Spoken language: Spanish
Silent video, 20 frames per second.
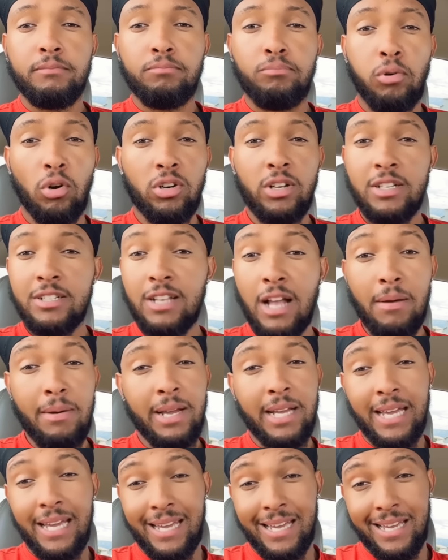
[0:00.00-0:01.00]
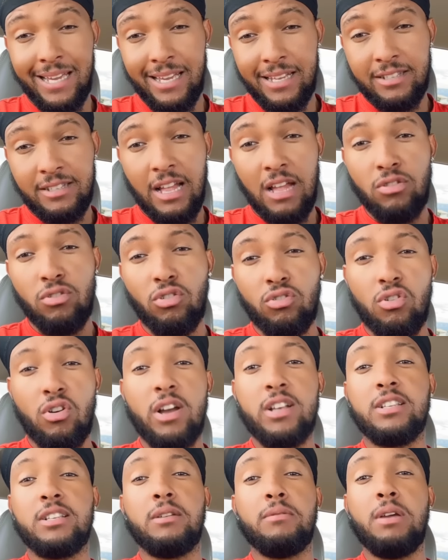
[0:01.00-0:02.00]
Porque sabe que estando con
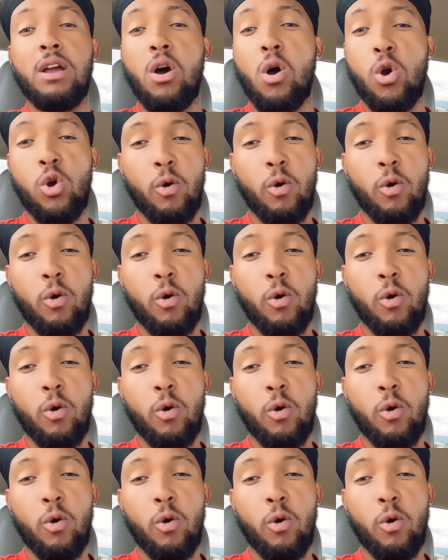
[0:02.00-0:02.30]
ese viejo